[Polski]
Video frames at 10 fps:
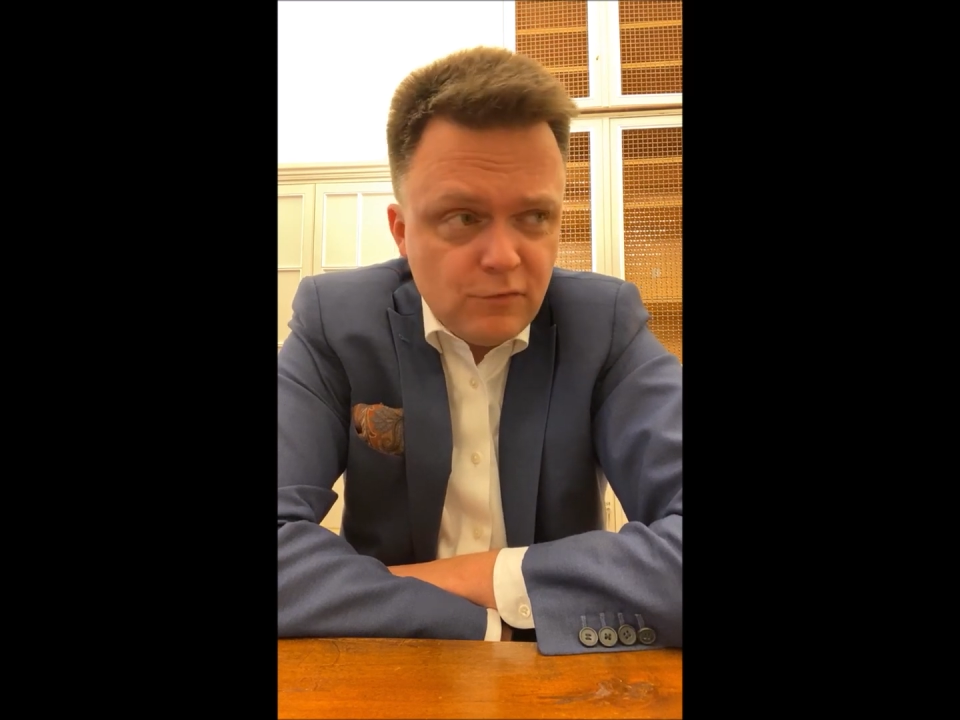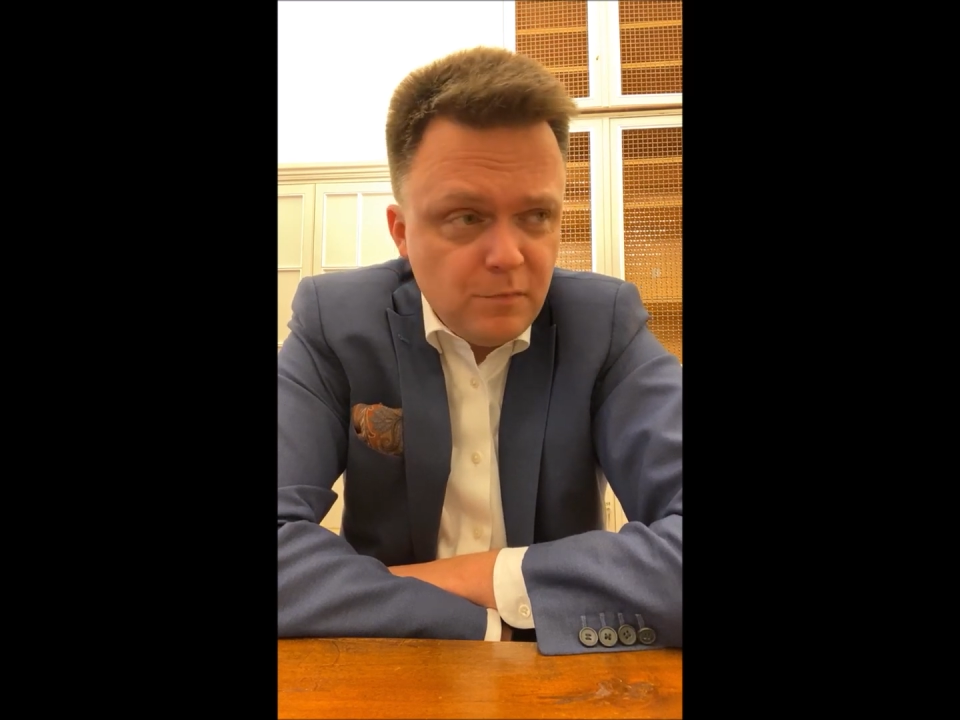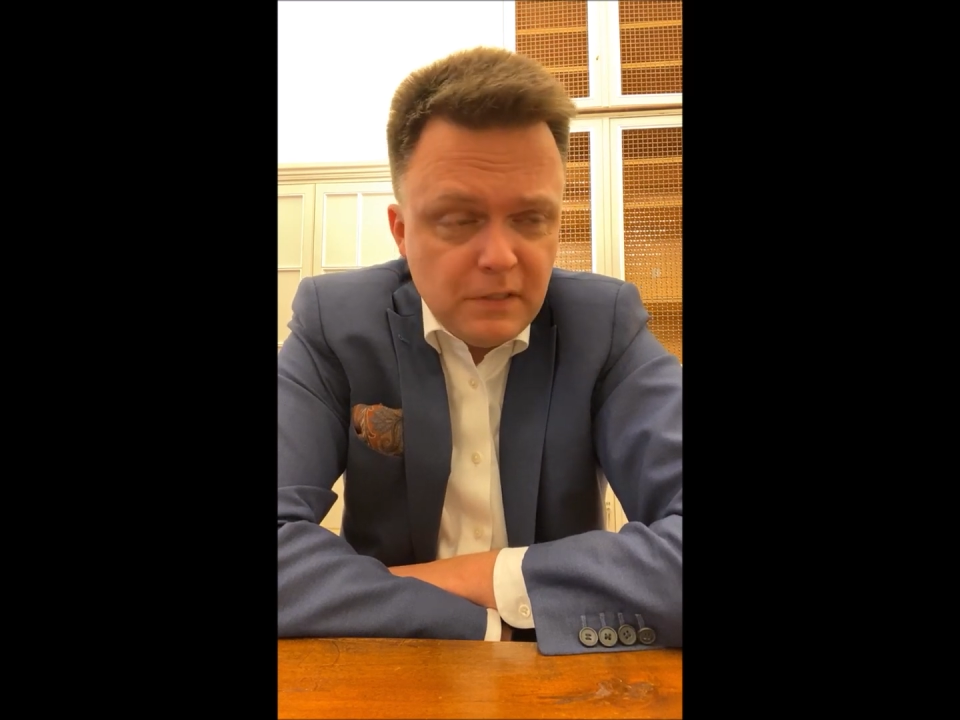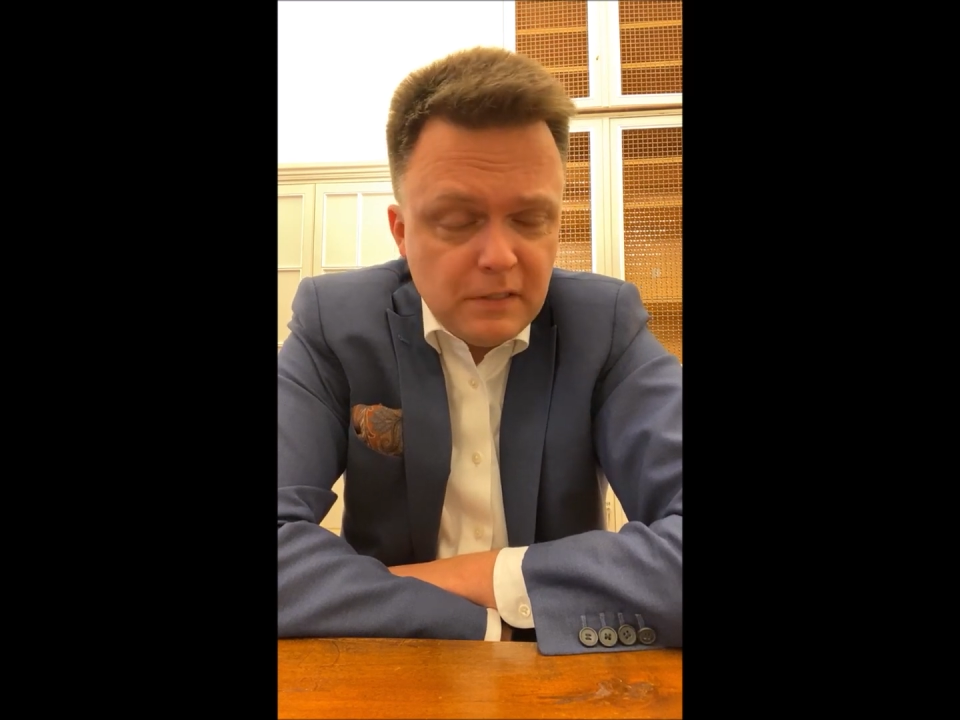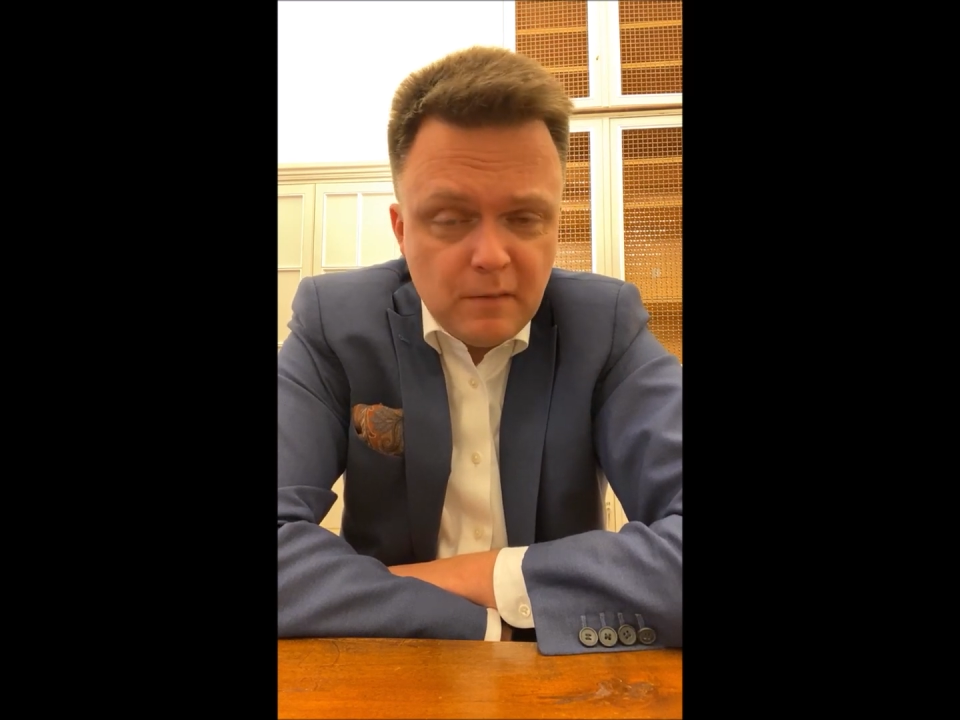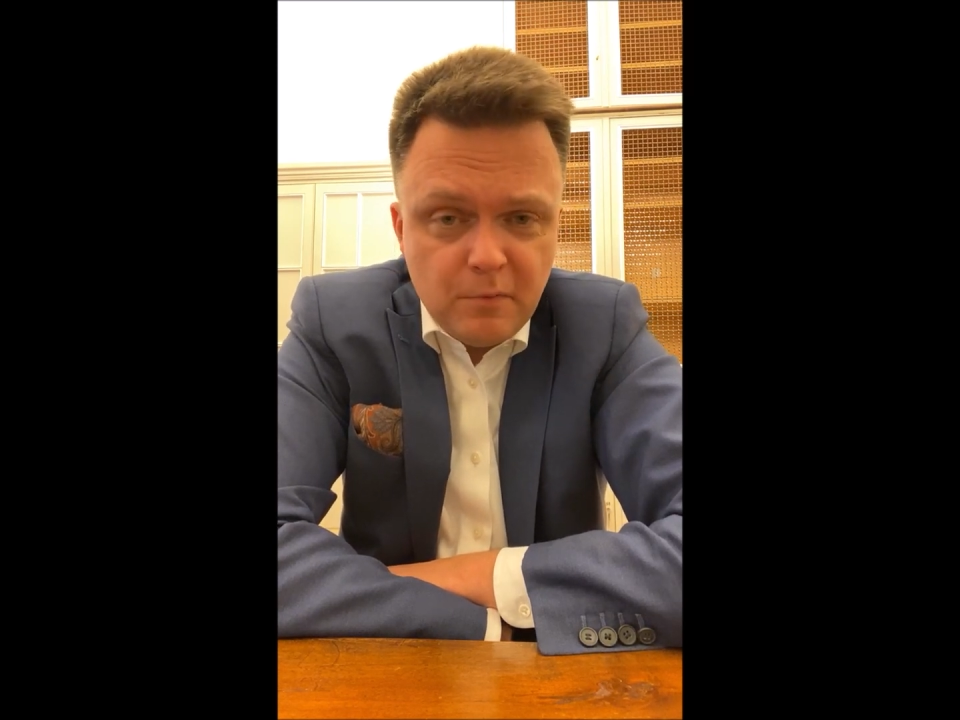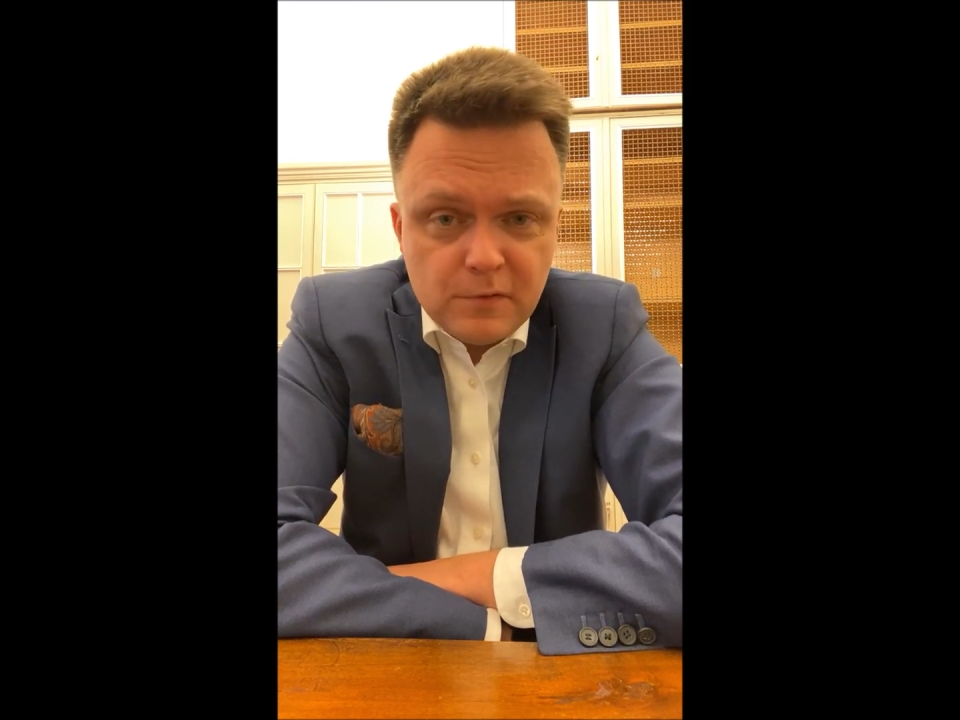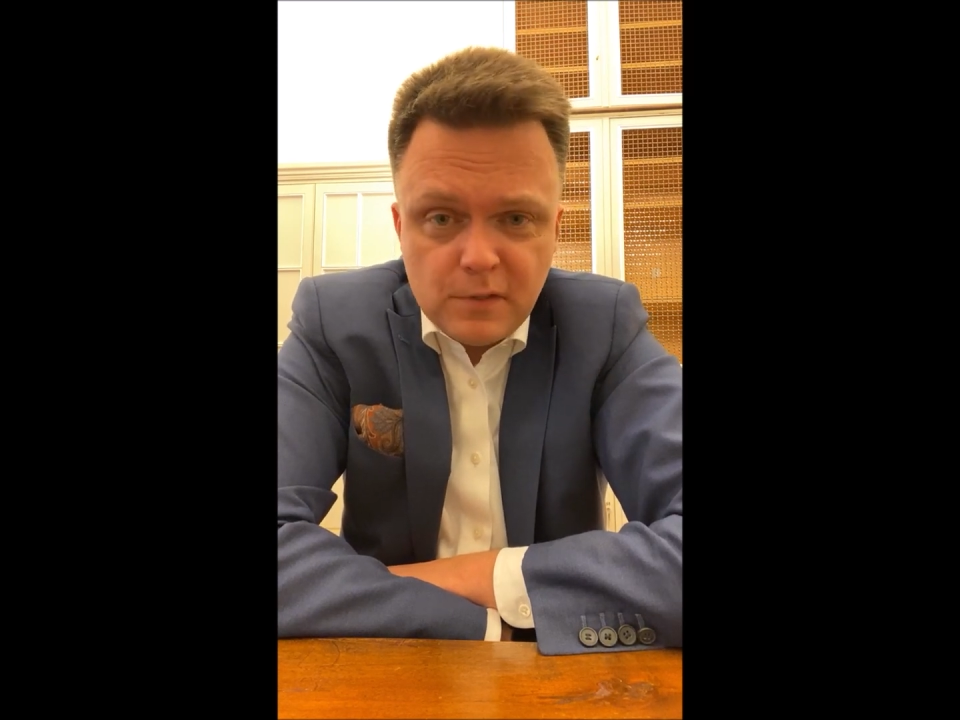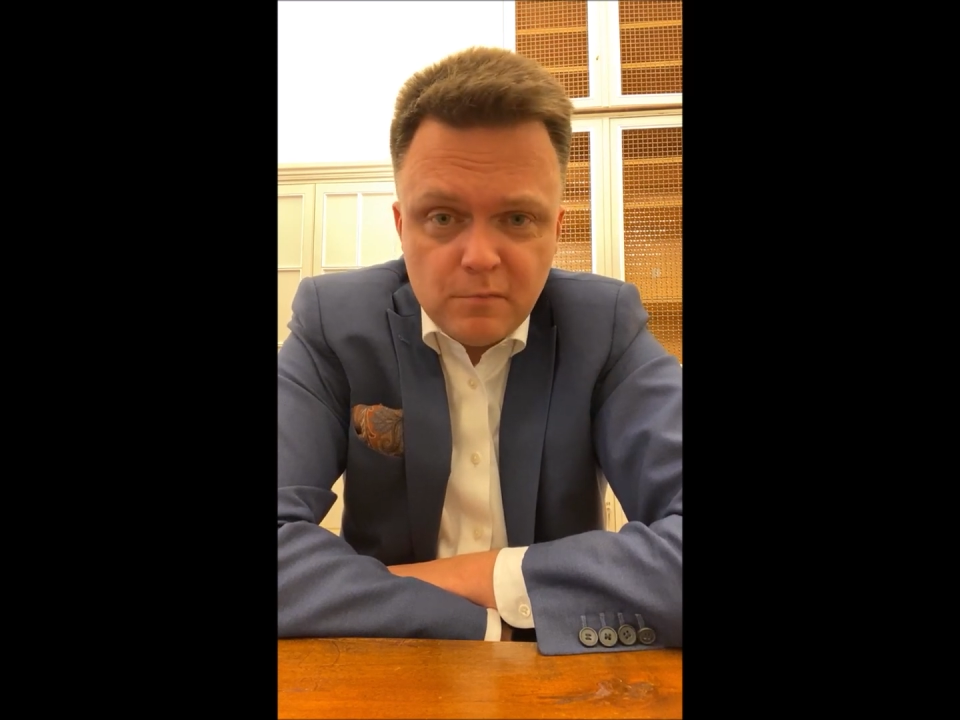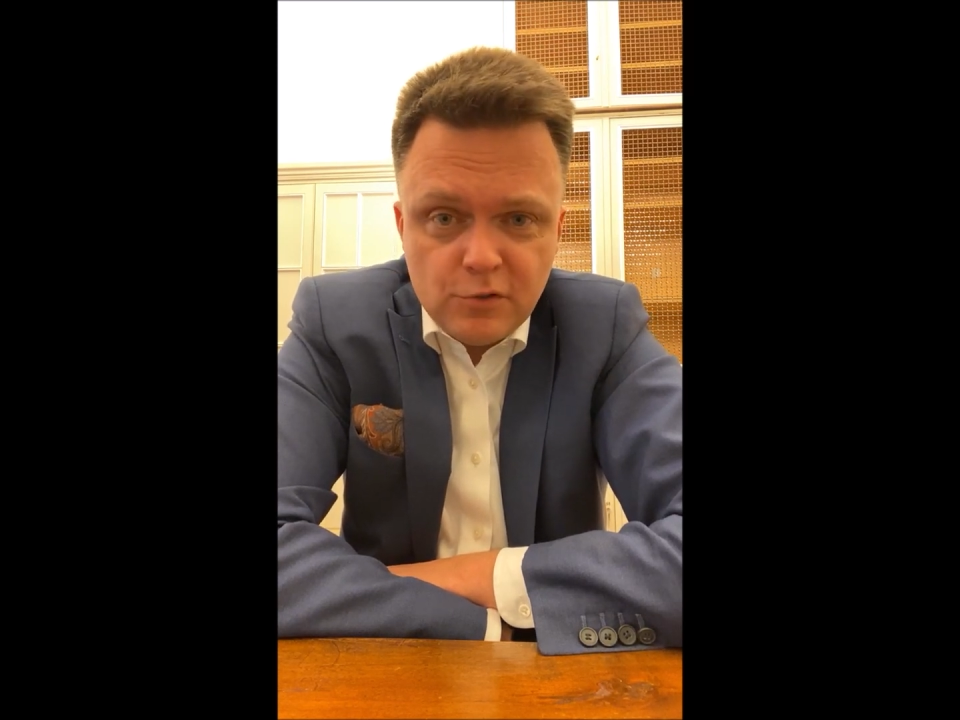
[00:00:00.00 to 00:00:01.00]
wątpienia dla
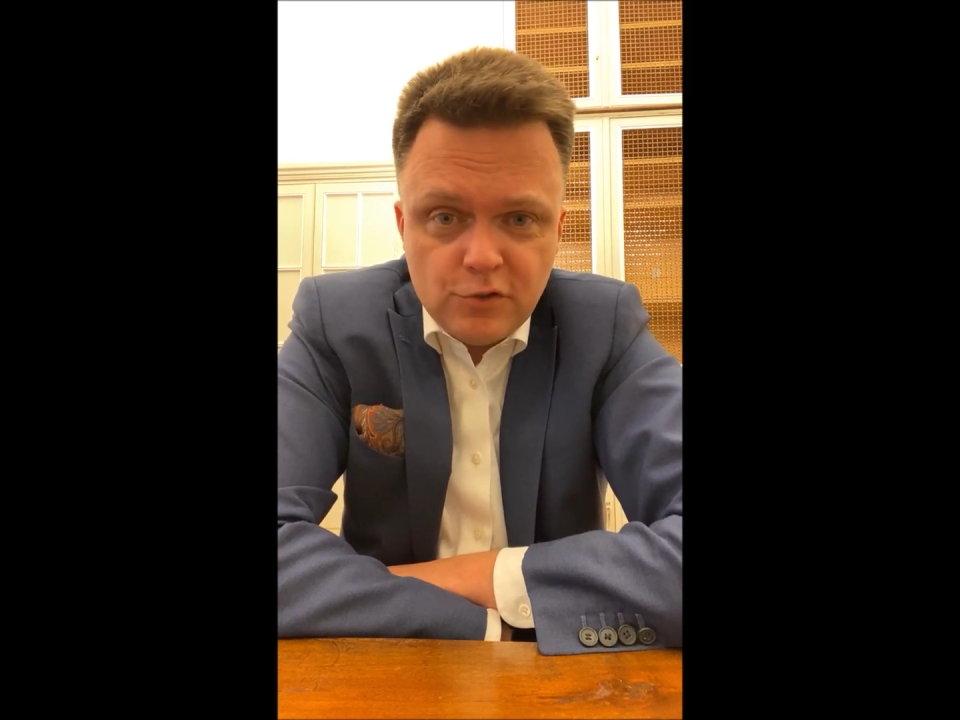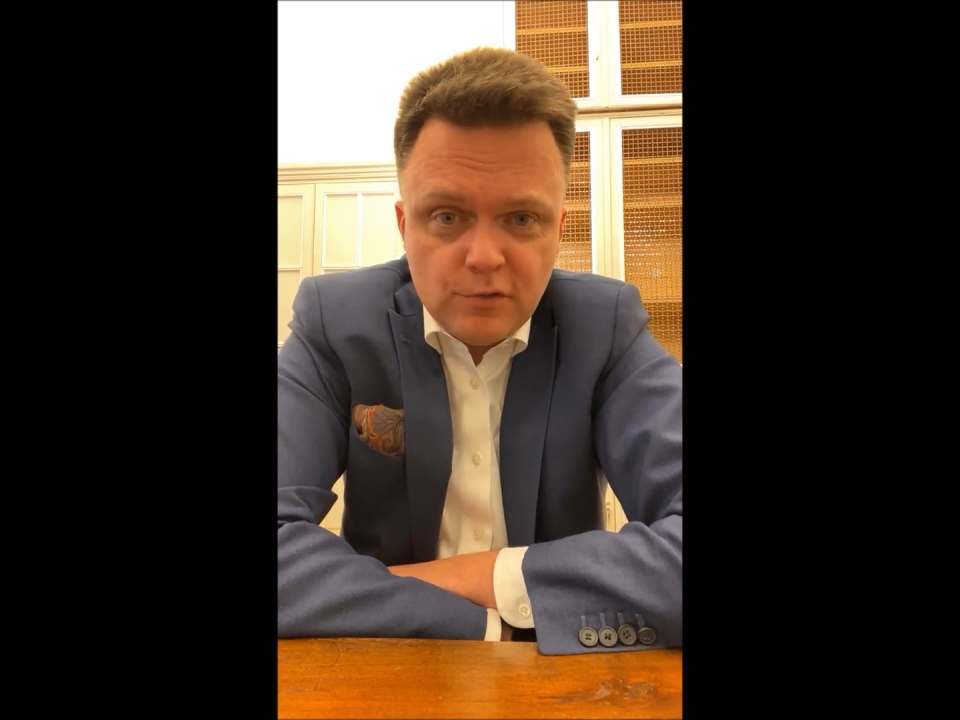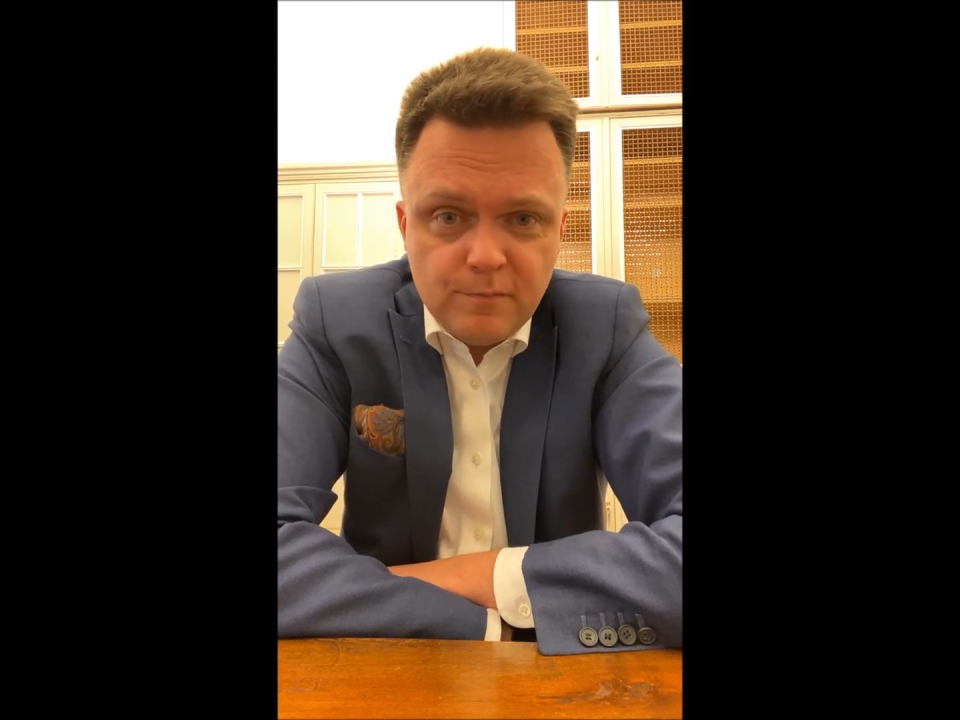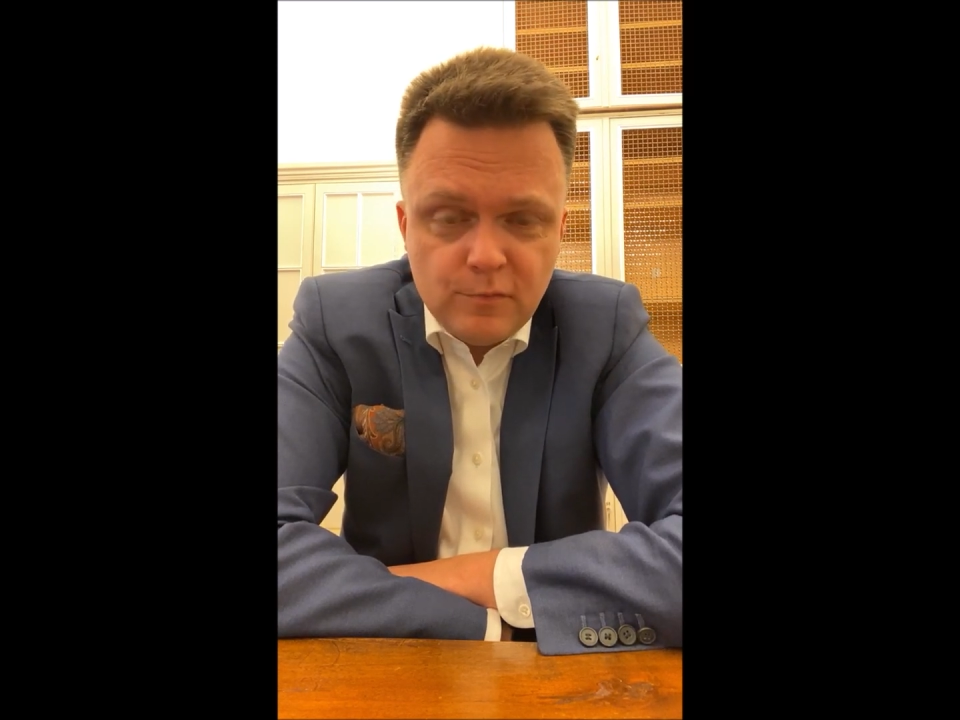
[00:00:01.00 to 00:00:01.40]
Polski bycie